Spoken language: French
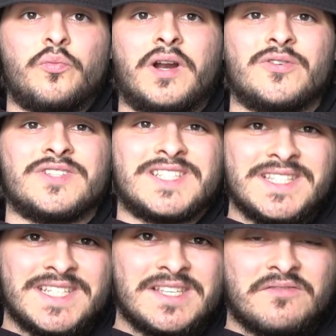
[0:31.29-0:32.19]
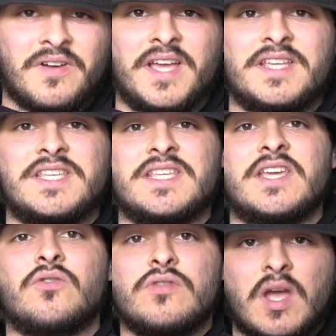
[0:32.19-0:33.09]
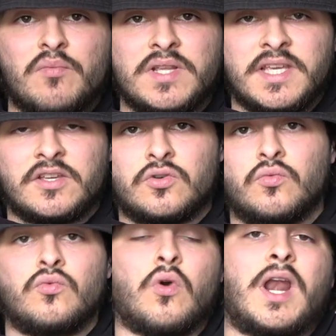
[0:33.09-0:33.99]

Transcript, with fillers: parle de Sneakify qui est une application,